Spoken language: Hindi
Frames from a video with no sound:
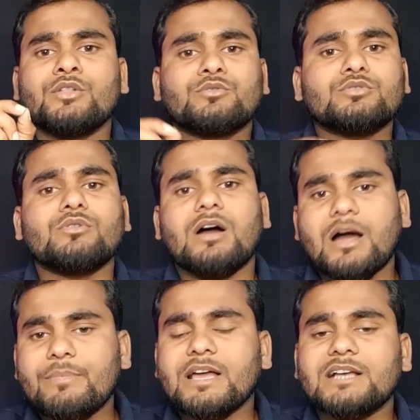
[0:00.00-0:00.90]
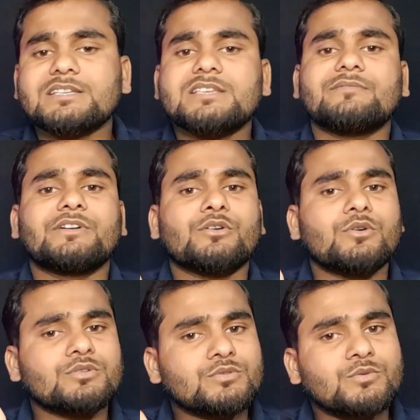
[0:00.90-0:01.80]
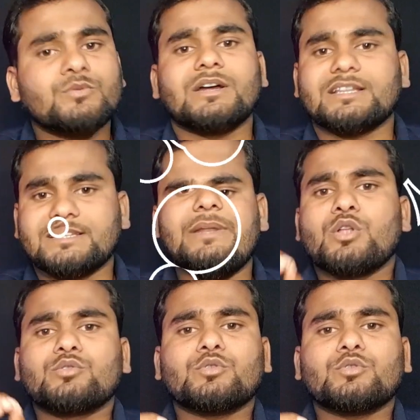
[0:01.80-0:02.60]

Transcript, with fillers: दोस्तों अब यहाँ से इस वीडियो को शुरू करते हैं